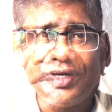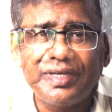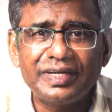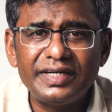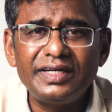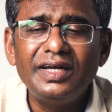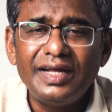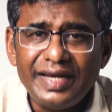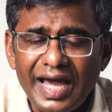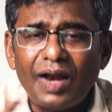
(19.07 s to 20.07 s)
வீட்டுக்கு
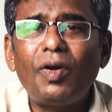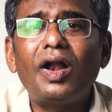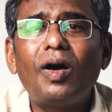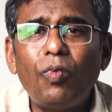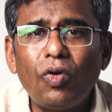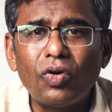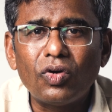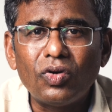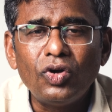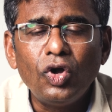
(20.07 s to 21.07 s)
நேரமாக நான்
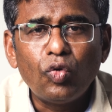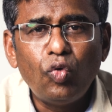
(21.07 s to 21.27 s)
போகணும்